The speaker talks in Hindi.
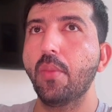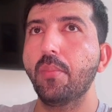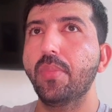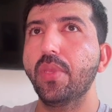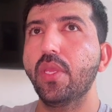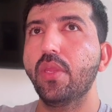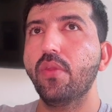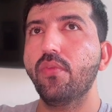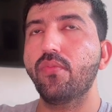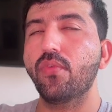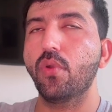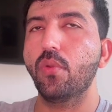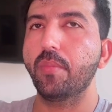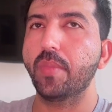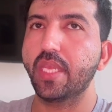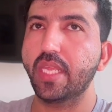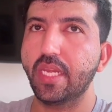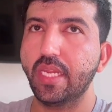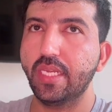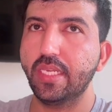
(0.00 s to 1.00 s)
फिर वो
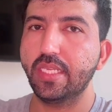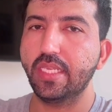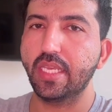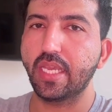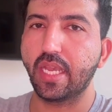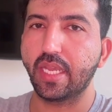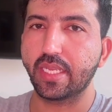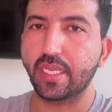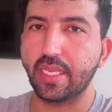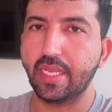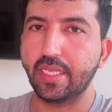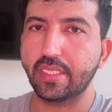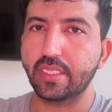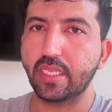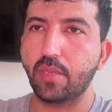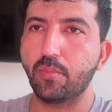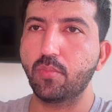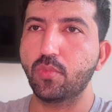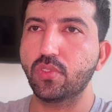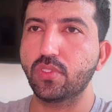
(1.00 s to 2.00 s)
मेरे लिए आ गया
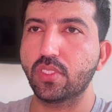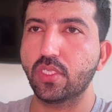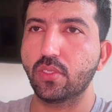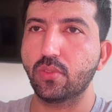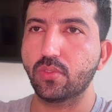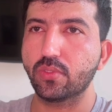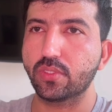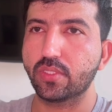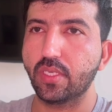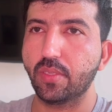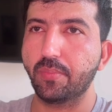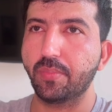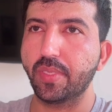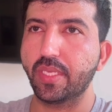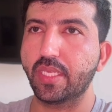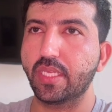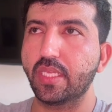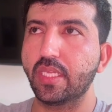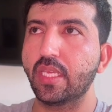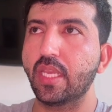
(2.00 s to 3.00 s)
था मुझे उसने
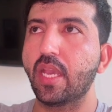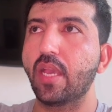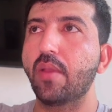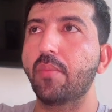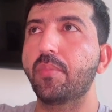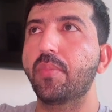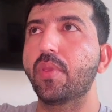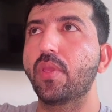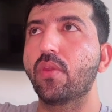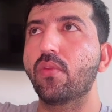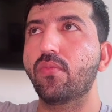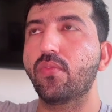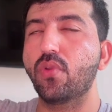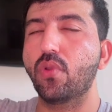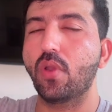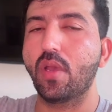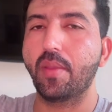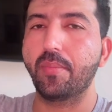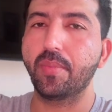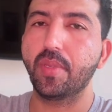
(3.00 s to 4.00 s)
पिक किया फिर
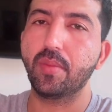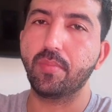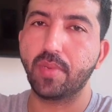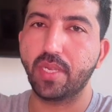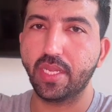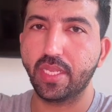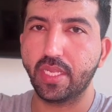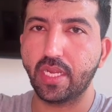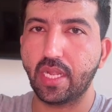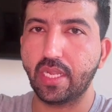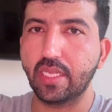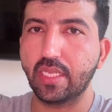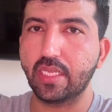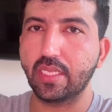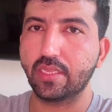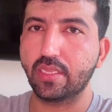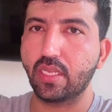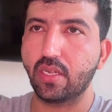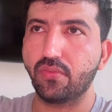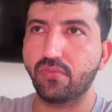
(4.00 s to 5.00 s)
वो अपने बड़े गाड़ी
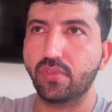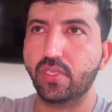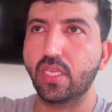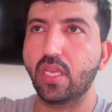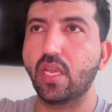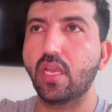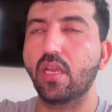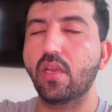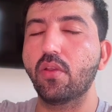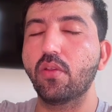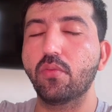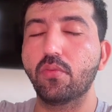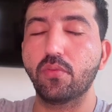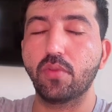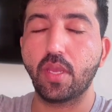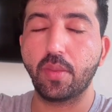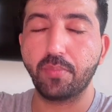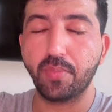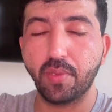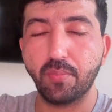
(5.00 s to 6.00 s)
की तरफ किया
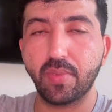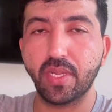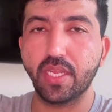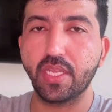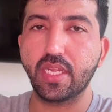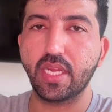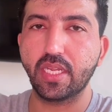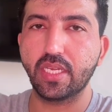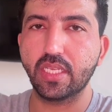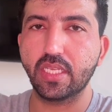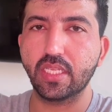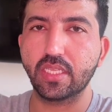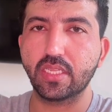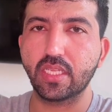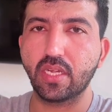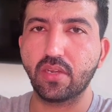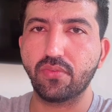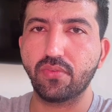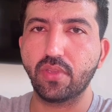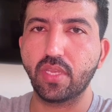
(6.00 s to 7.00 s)
अपने बड़े गाड़ी की
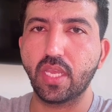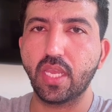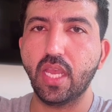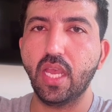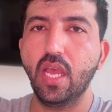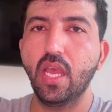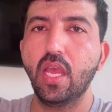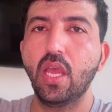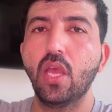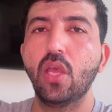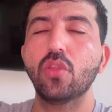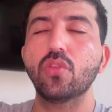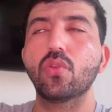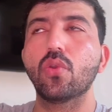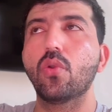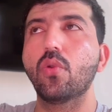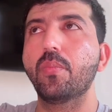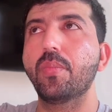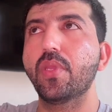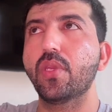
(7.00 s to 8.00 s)
तरफ गया
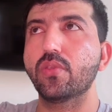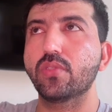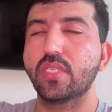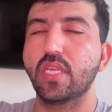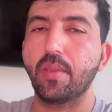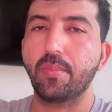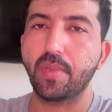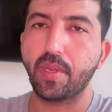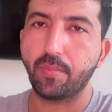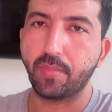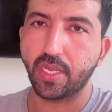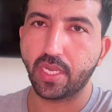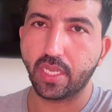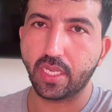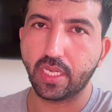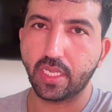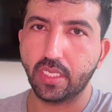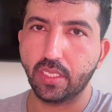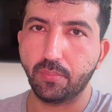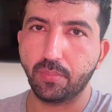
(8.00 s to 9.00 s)
तो फिर उसने अपना
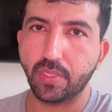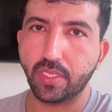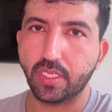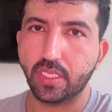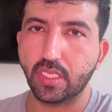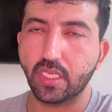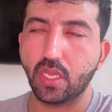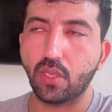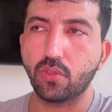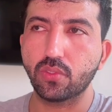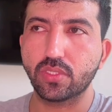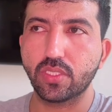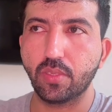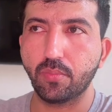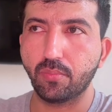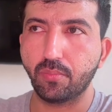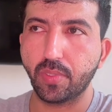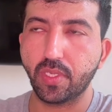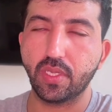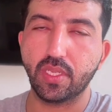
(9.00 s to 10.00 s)
बड़ा गाड़ी पिक किया
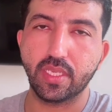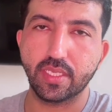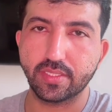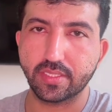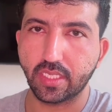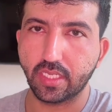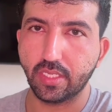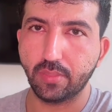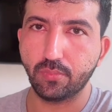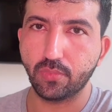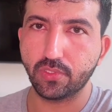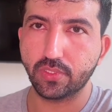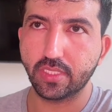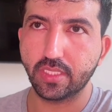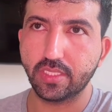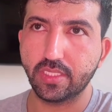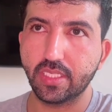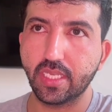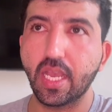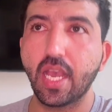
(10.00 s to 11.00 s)
उसने फिर ये सनी
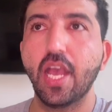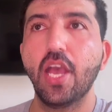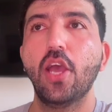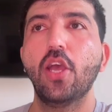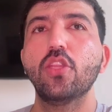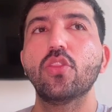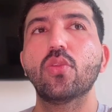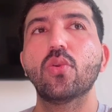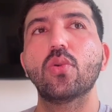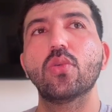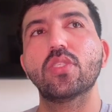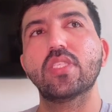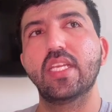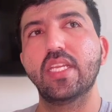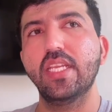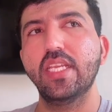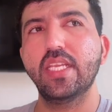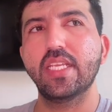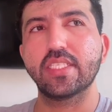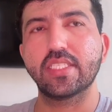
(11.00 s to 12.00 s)
मुझे दिया तो
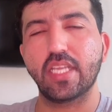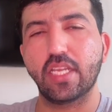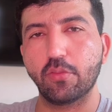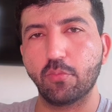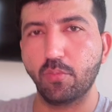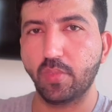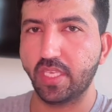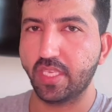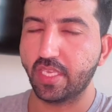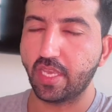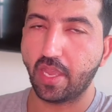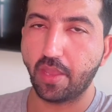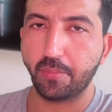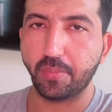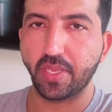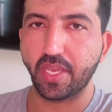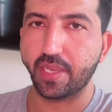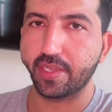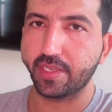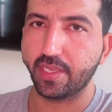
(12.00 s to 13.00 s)
सनी के साथ मैं यहाँ
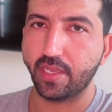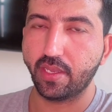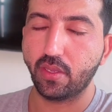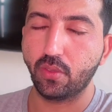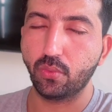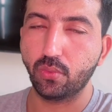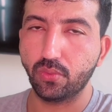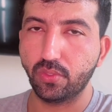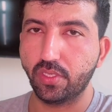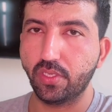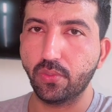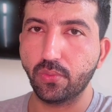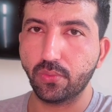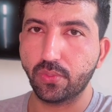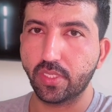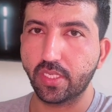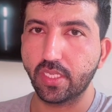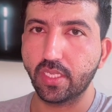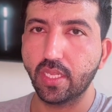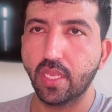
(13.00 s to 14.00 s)
पे आ गया हूँ
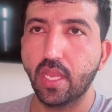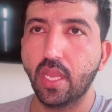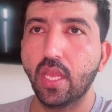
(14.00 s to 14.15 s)
ड्यूटी